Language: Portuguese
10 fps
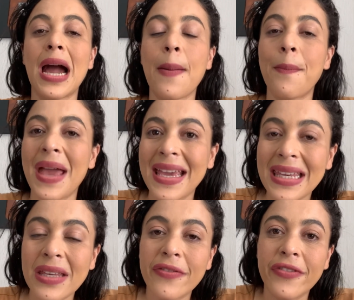a
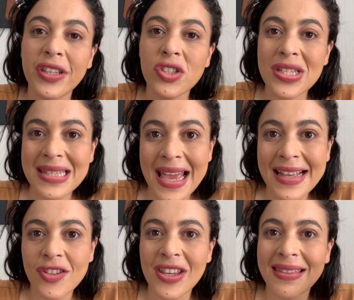PEC
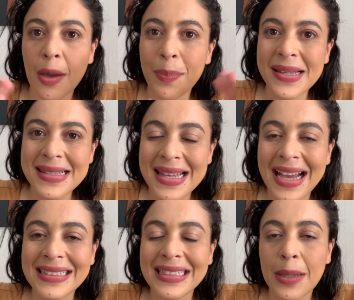27, que está
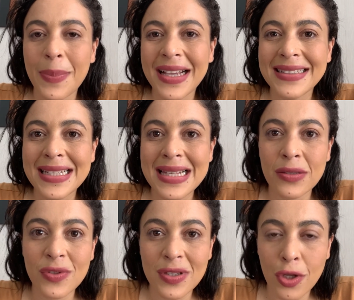pensada na PEC
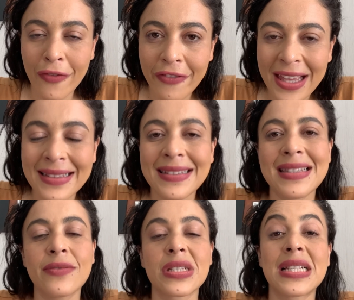390,
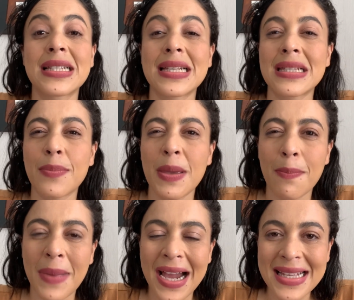se você quiser saber
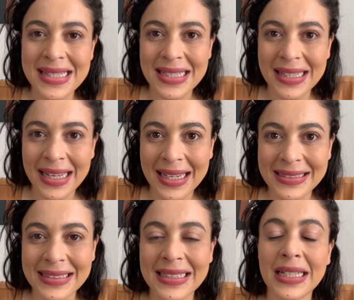mais
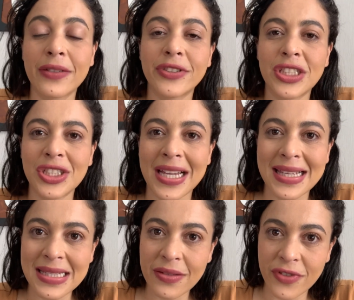detalhada dela, eu vou deixar
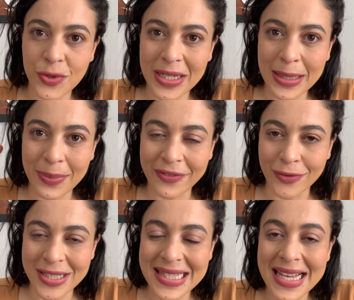esse vídeo aqui para
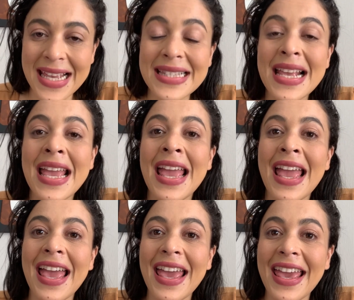vocês,
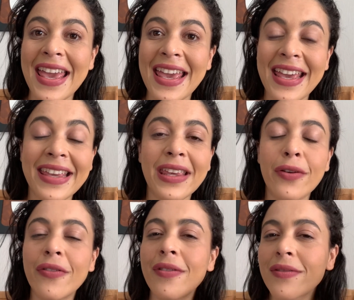é, que
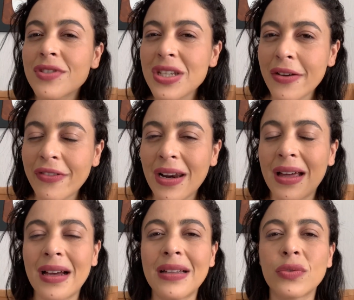eu tinha
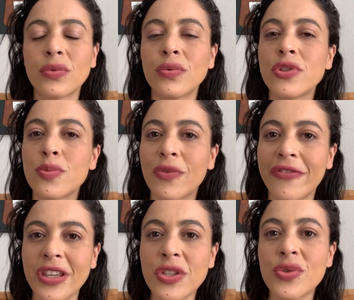falado no último
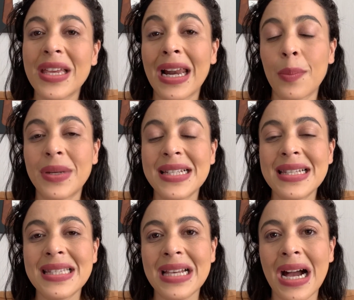vídeo que ela
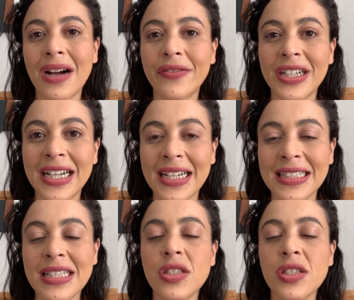precisava aí